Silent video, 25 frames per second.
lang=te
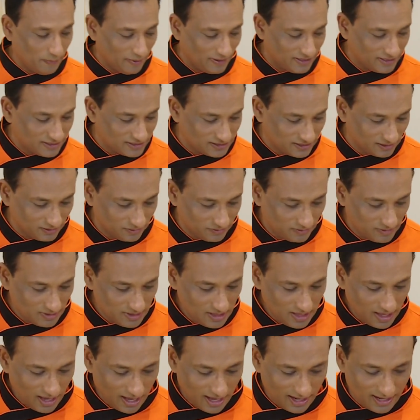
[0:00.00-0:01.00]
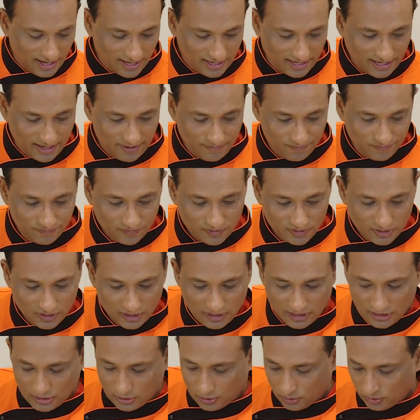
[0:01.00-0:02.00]
పట్టిస్తాను అలాగే
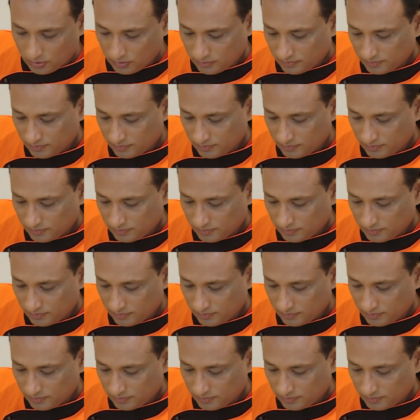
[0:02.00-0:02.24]
ఇందులో